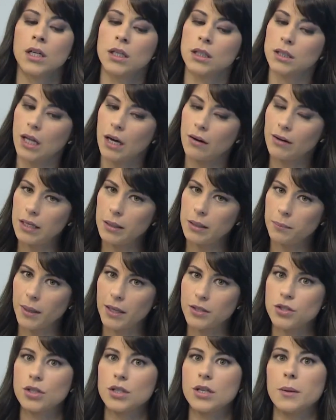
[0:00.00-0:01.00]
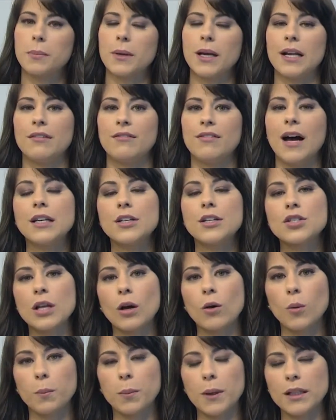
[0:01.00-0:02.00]
Dá uma limpadinha para levar a lista
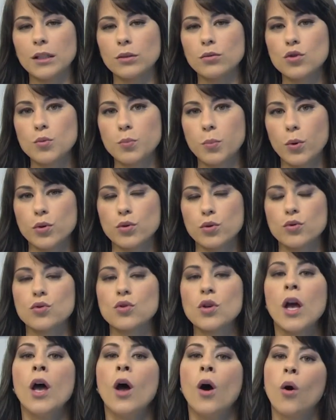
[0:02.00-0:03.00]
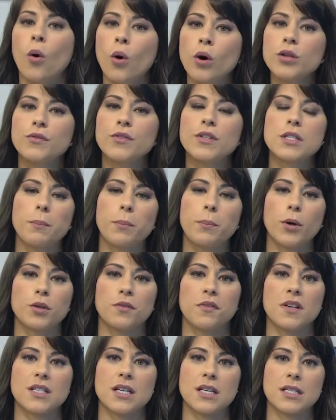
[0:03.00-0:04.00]
completa dos postos. Onde você pode
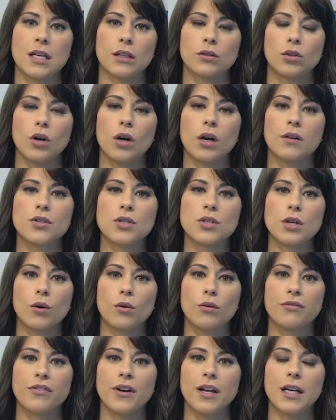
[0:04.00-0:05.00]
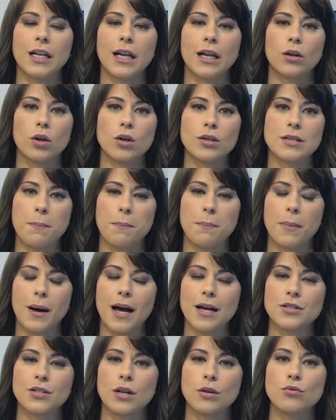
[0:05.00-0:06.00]
fazer essa troca, você confere na nossa
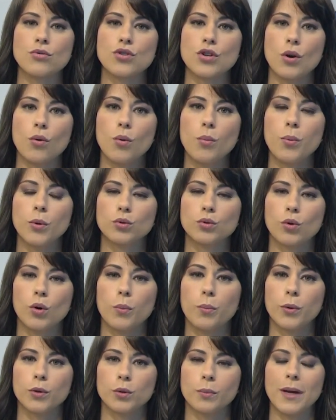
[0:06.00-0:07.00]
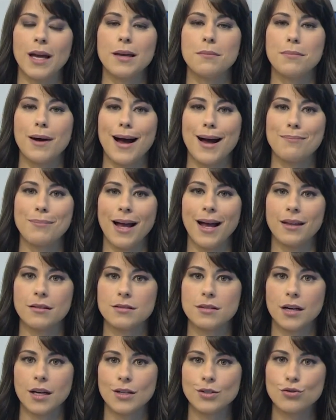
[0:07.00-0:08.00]
página, no g1.com.br barra Bahia.
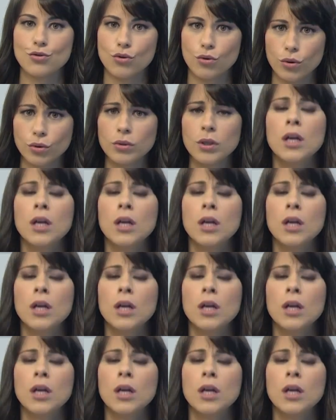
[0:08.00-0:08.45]
Você ganha desconto